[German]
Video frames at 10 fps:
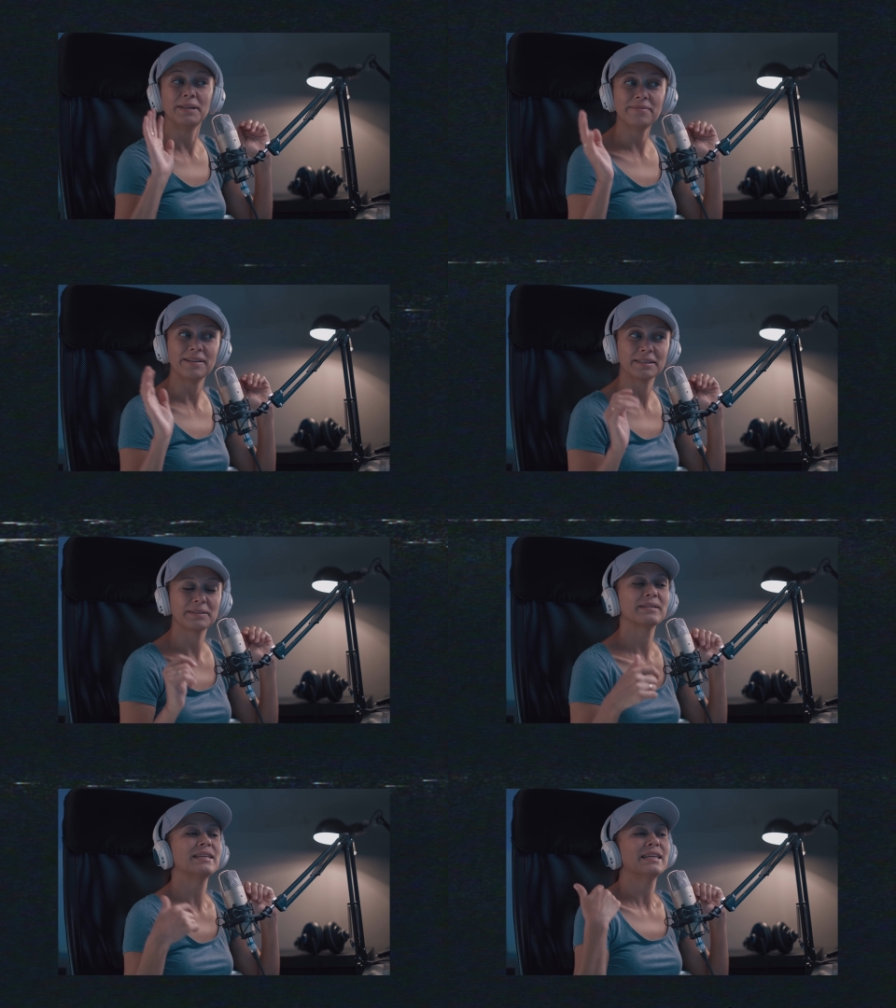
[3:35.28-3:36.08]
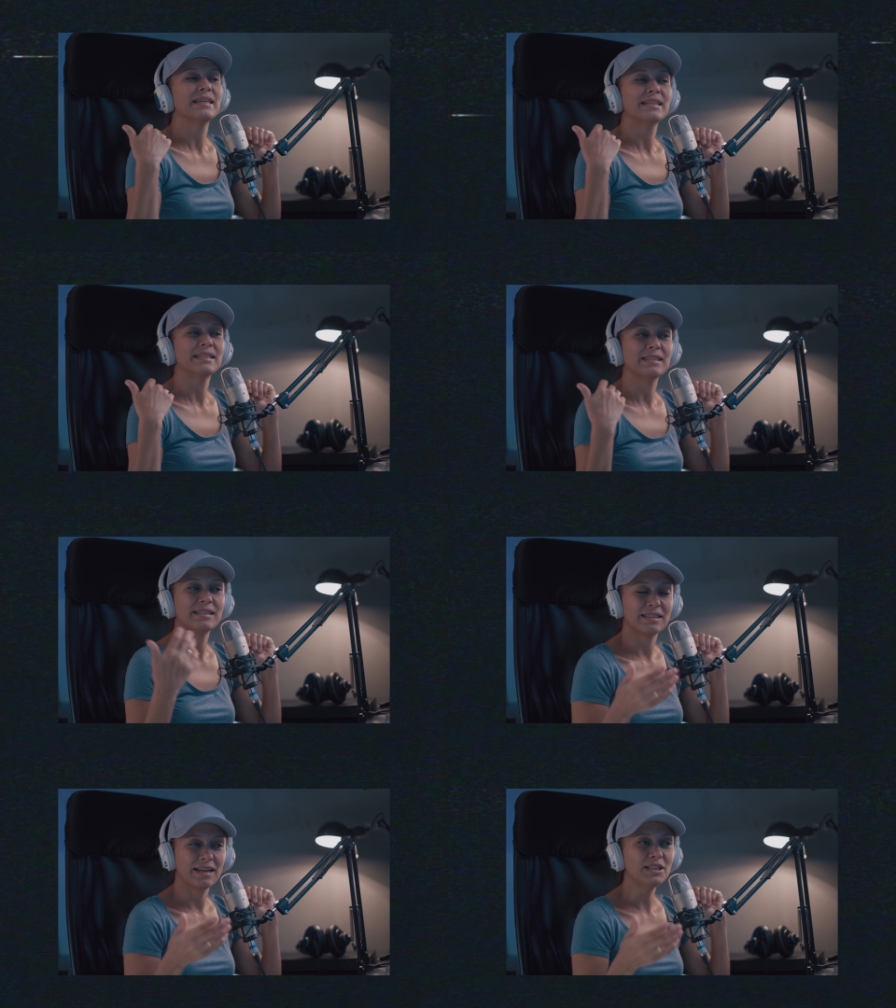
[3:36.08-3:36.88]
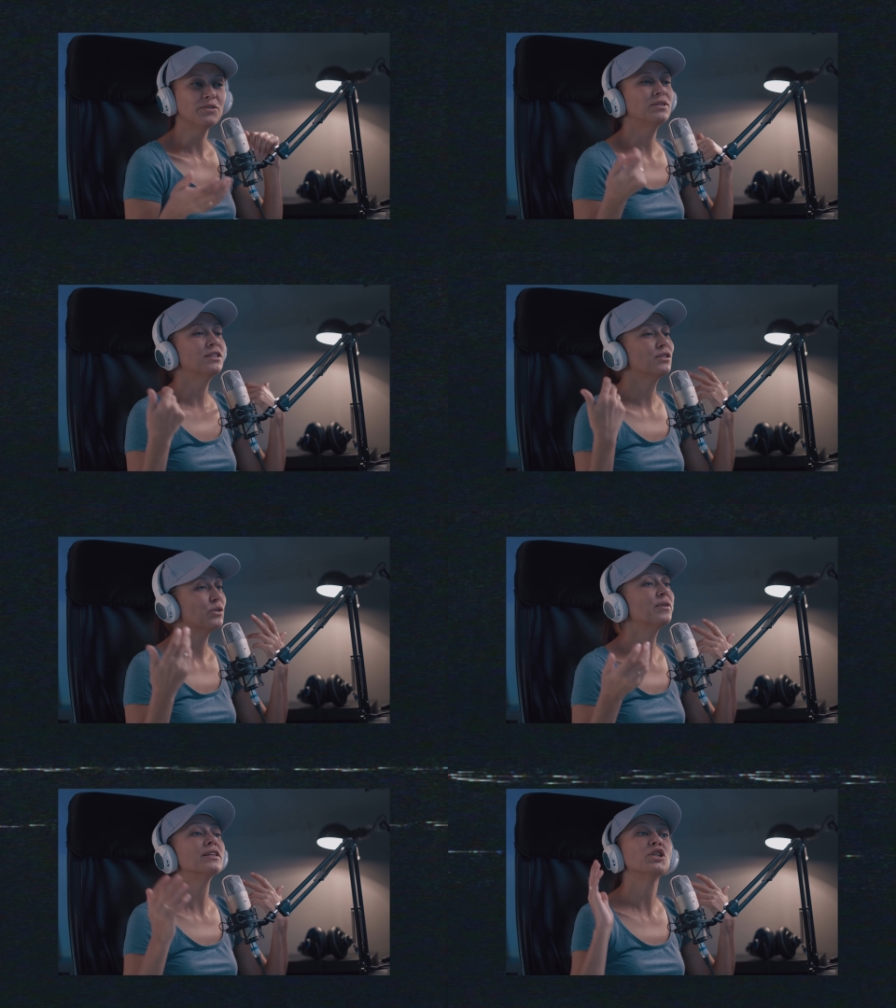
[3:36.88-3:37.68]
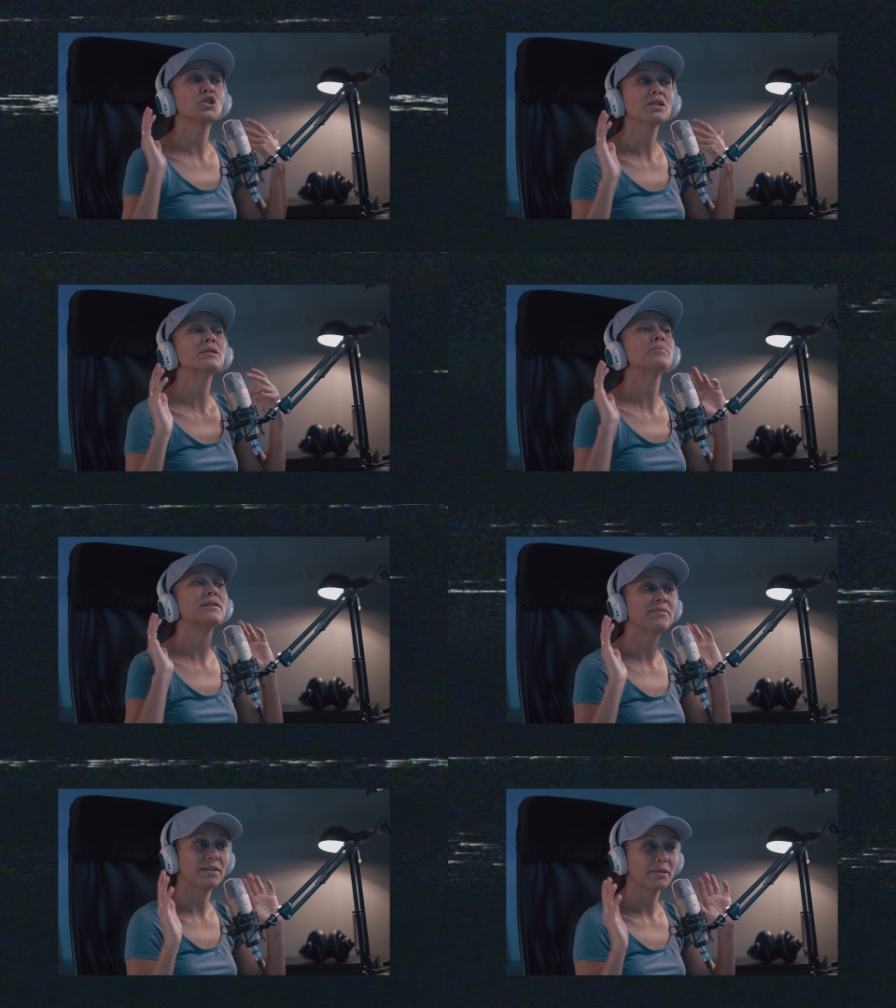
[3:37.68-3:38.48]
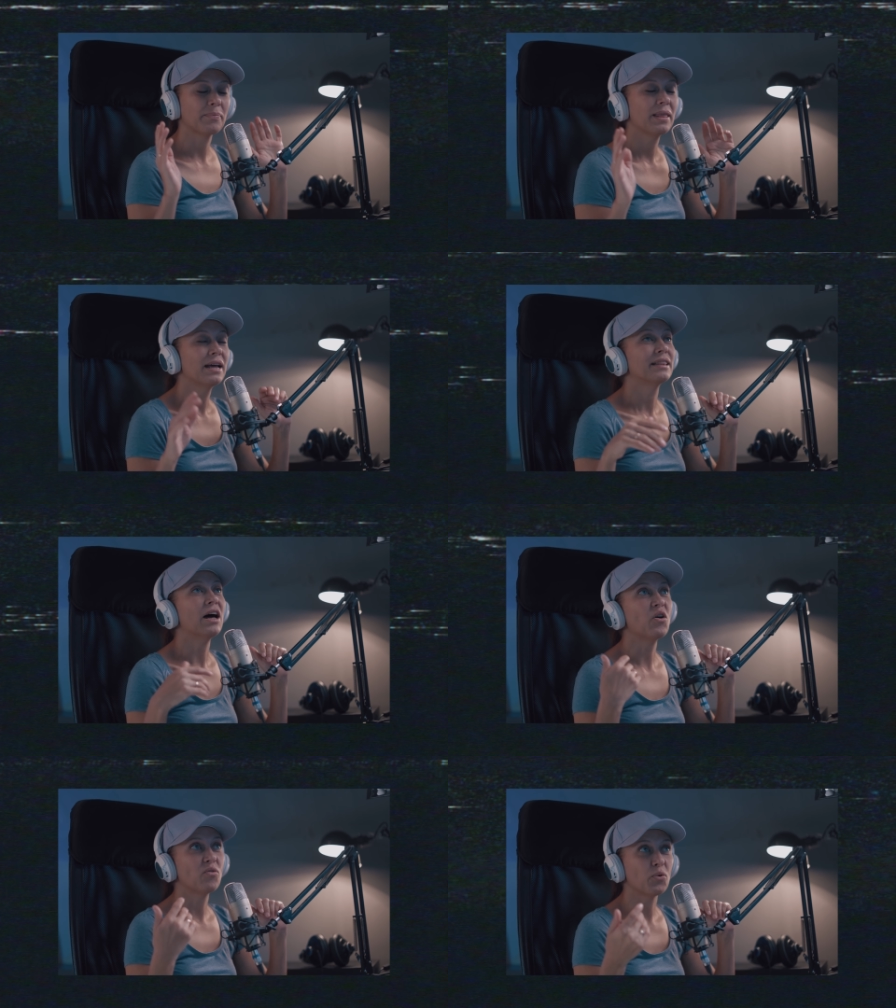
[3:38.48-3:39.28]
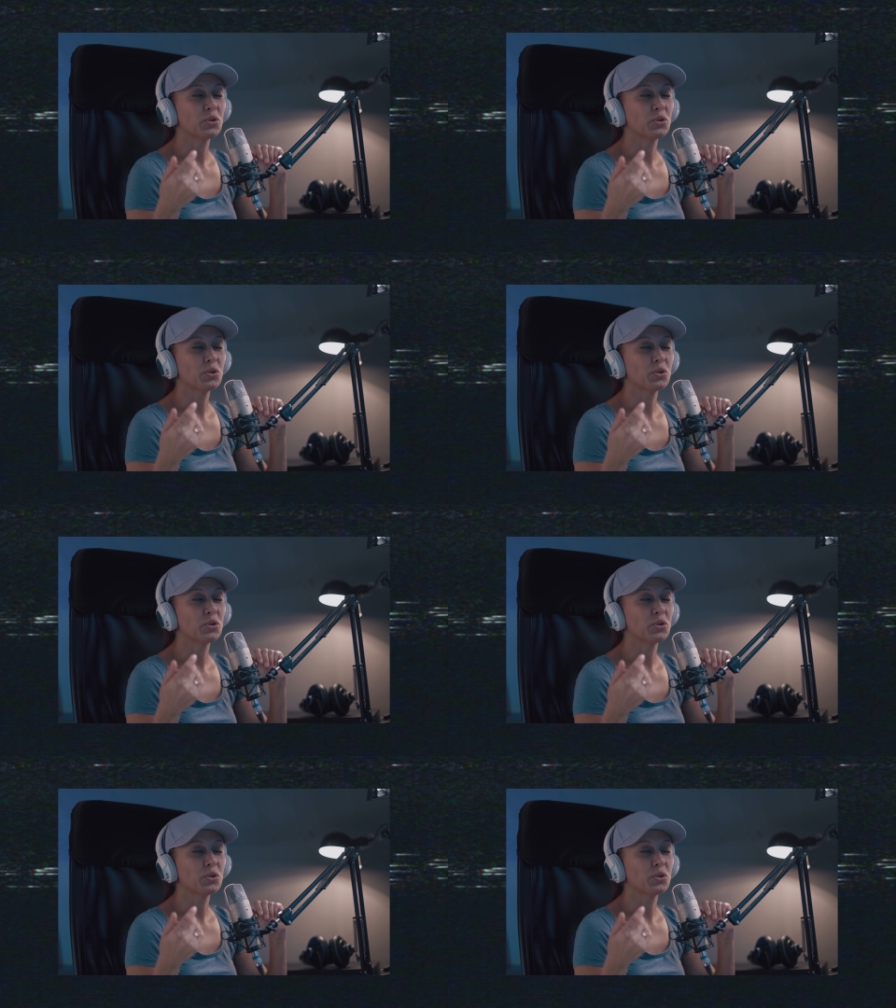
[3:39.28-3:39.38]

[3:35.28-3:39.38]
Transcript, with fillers: machst einen Livestream, wo du ein neues Produkt vorstellst und machst innerhalb von